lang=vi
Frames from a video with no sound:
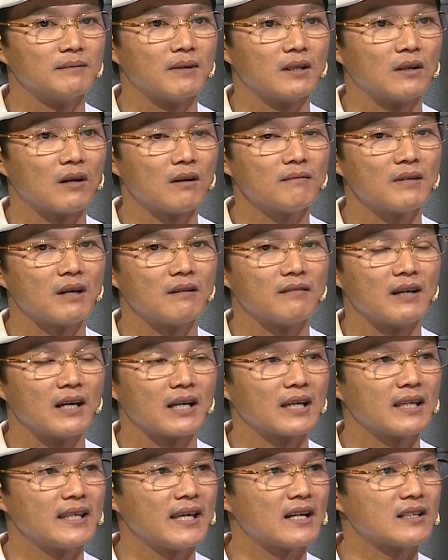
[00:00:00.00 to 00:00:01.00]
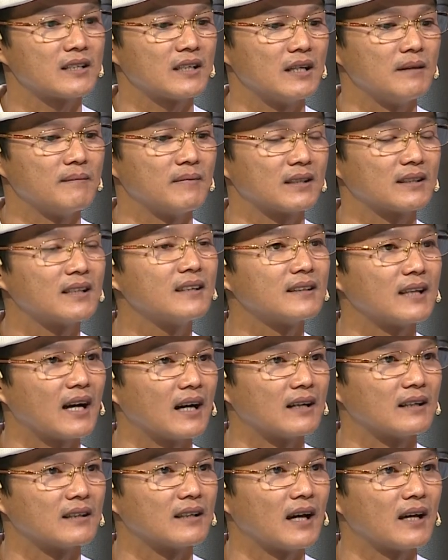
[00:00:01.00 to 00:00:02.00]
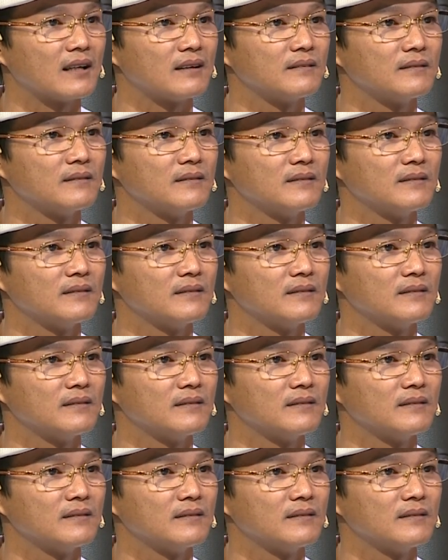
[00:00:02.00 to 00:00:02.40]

nhưng mà nói mà về cái giá trị mà tinh thần đó anh